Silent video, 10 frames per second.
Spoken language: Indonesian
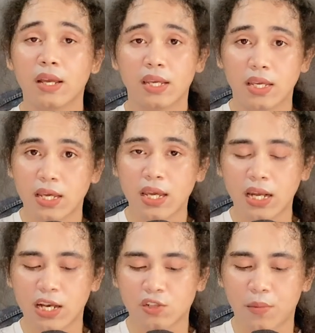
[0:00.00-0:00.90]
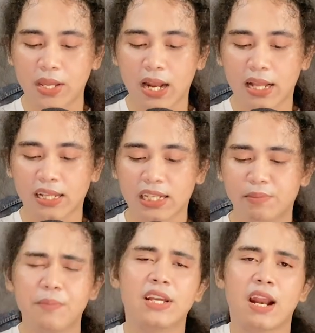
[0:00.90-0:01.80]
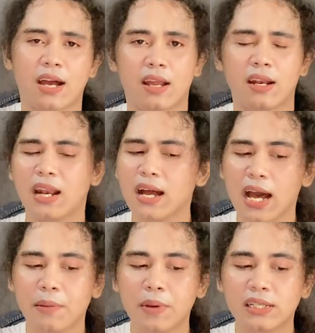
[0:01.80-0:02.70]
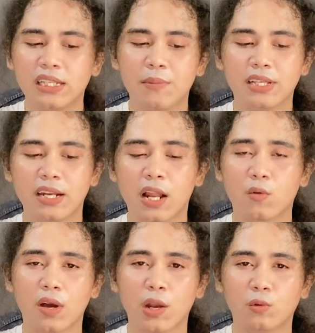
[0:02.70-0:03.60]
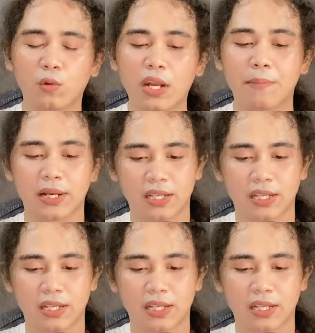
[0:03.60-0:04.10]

Kiki dan suaminya lantas membicarakan langkah apa sih yang bisa dilakukan untuk dapat